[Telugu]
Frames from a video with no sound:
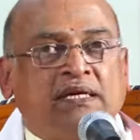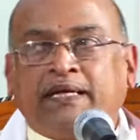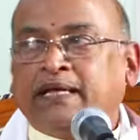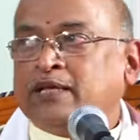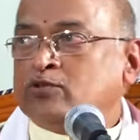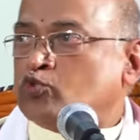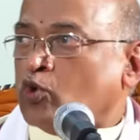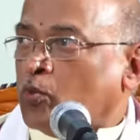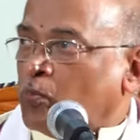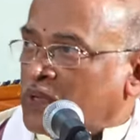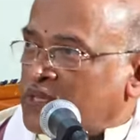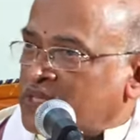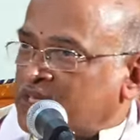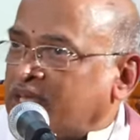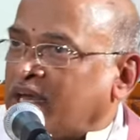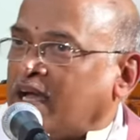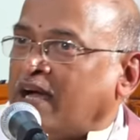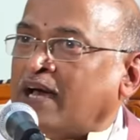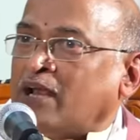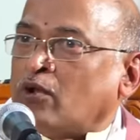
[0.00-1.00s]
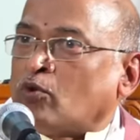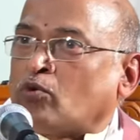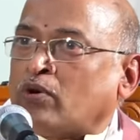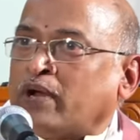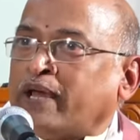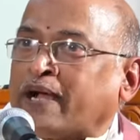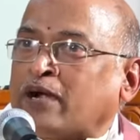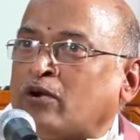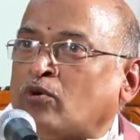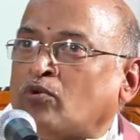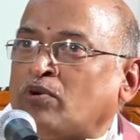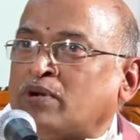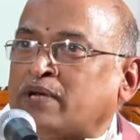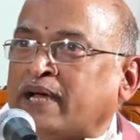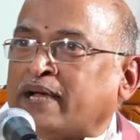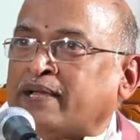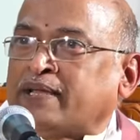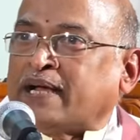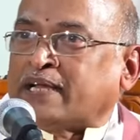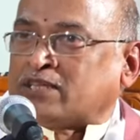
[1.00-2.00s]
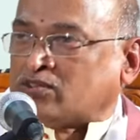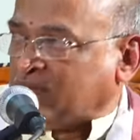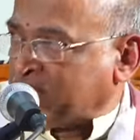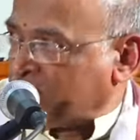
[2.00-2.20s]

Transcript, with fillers: ఈ తొమ్మిది గ్రహాలు కూడా ఎక్కడుంటాయా